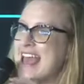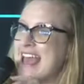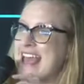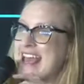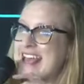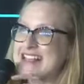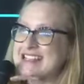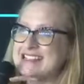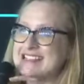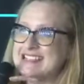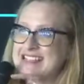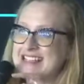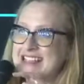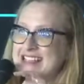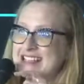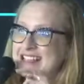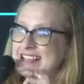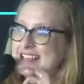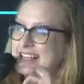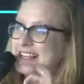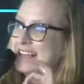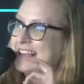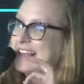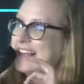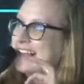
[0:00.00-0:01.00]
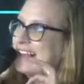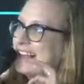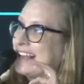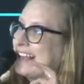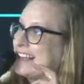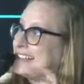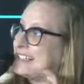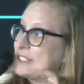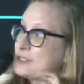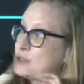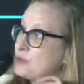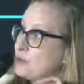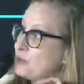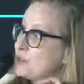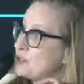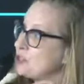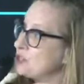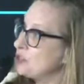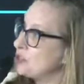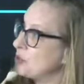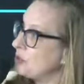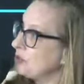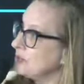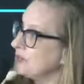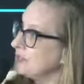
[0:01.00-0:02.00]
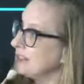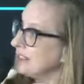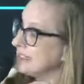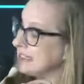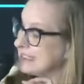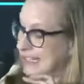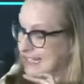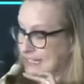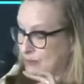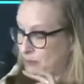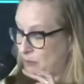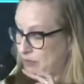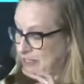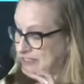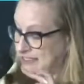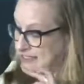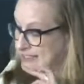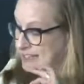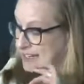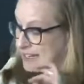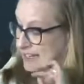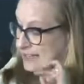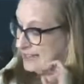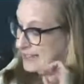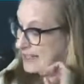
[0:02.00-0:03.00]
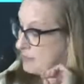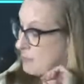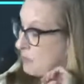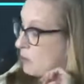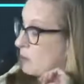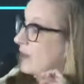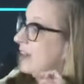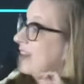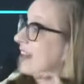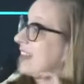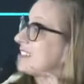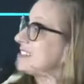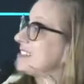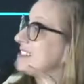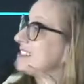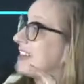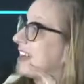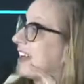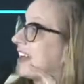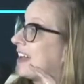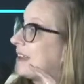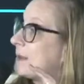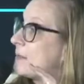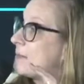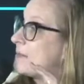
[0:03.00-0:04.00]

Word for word: es la destrucción de nuestra democracia,